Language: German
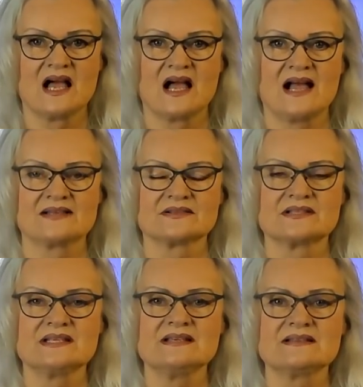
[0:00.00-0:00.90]
Also
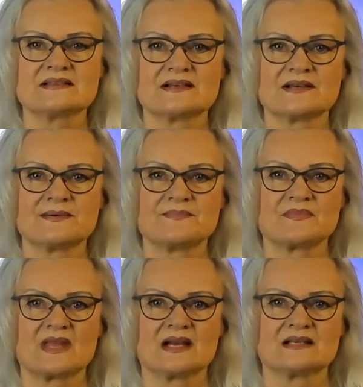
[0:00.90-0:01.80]
diese,
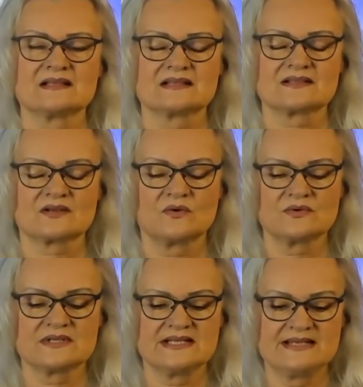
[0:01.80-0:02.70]
das
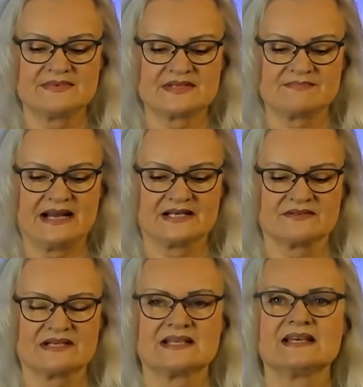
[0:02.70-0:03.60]
große Liebesband,
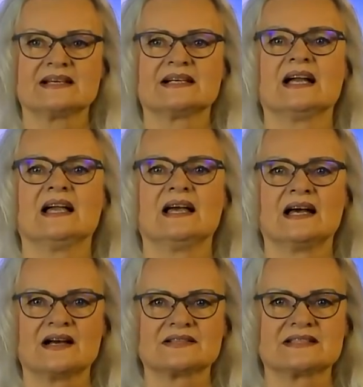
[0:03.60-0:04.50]
was hier
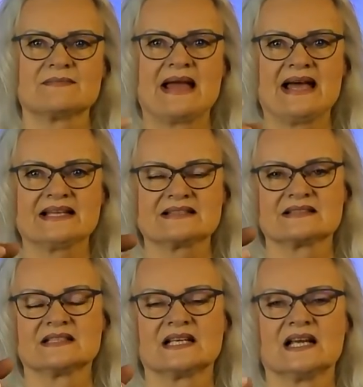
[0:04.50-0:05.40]
aus dem
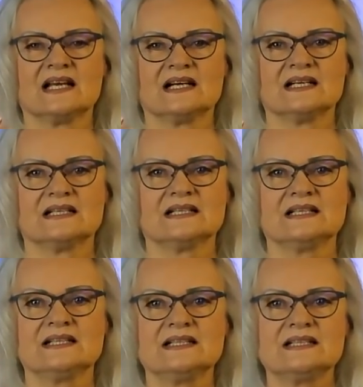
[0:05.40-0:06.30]
Herzen
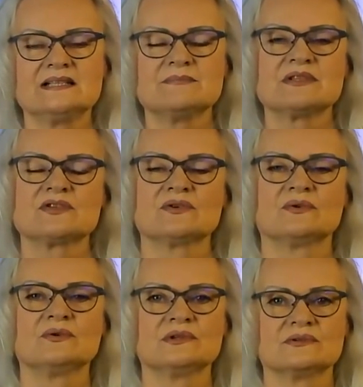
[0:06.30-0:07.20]
in die
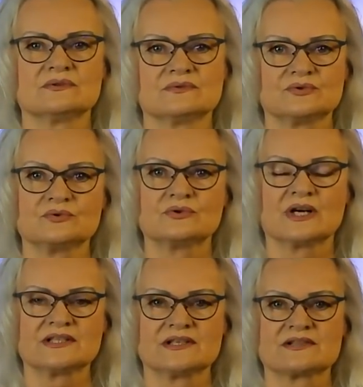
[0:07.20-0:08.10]
Dimension zu
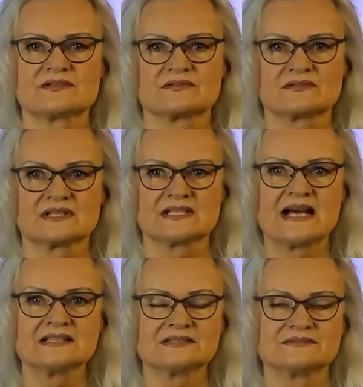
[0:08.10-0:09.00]
Gottes
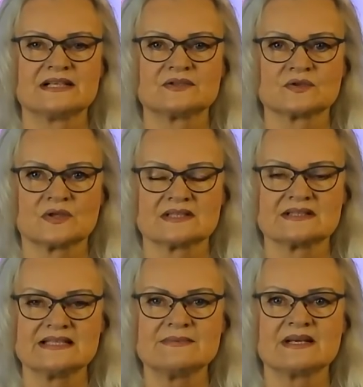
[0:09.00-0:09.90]
Gedankenfeld, zu
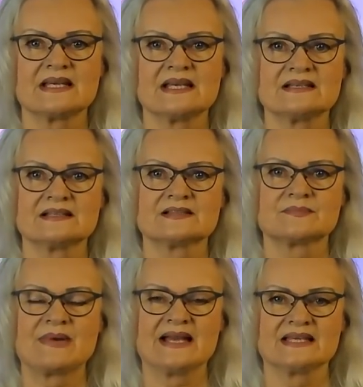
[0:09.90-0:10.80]
Gottes Liebe geht,
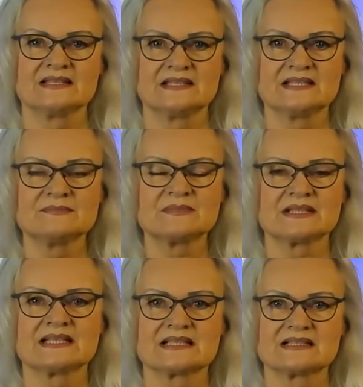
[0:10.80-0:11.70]
ist bei jedem
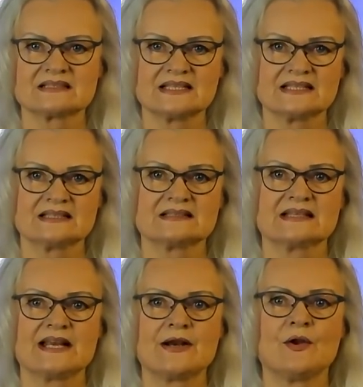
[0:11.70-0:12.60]
Krieger des Lichtes
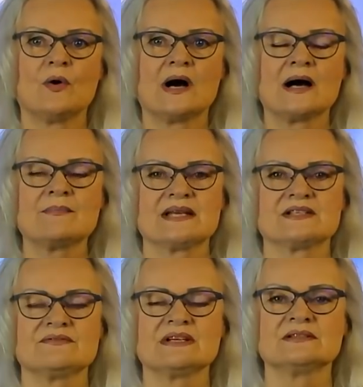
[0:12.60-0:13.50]
enorm
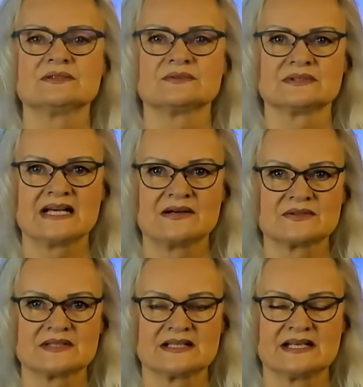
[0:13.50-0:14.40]
entwickelt und
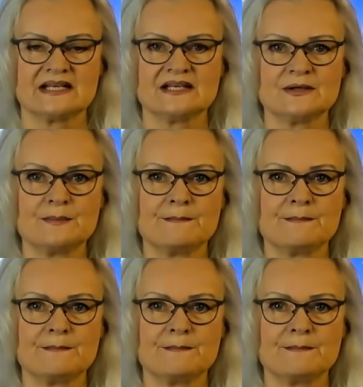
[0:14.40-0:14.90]
ausgedehnt.